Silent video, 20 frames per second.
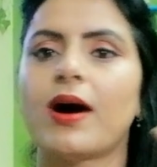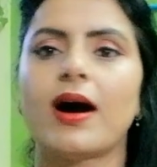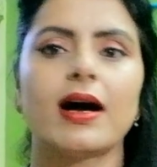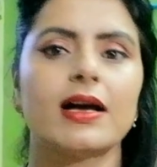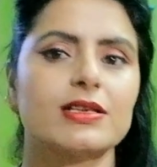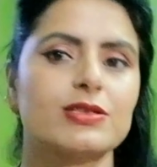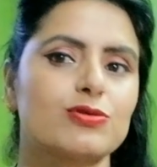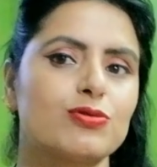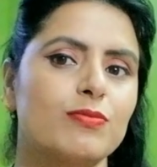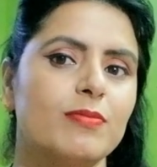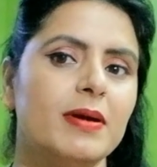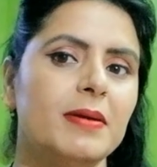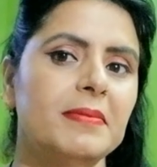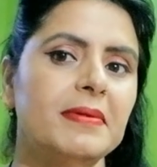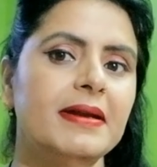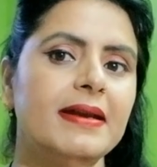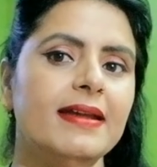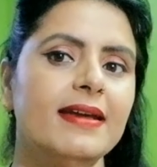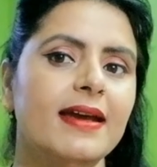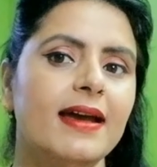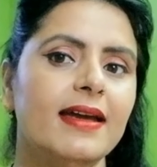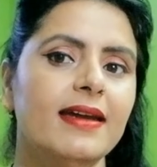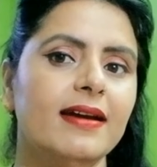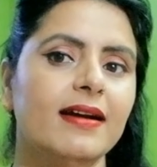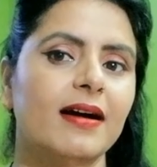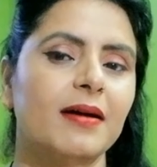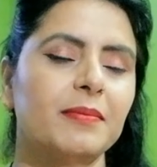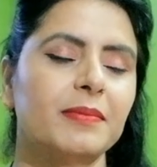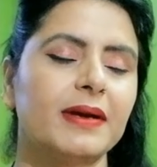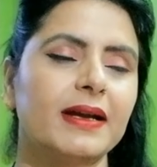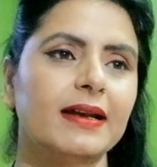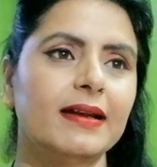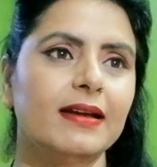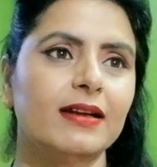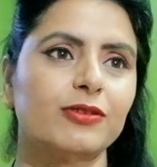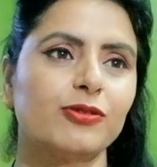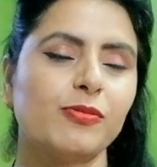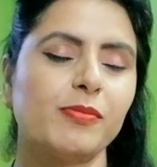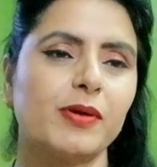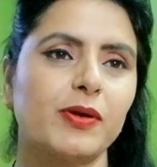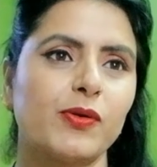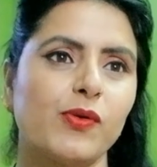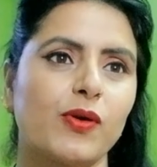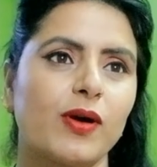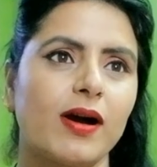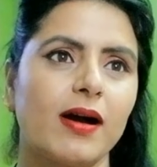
आज सुमन भी नहीं आई काम के लिए तो मेरे को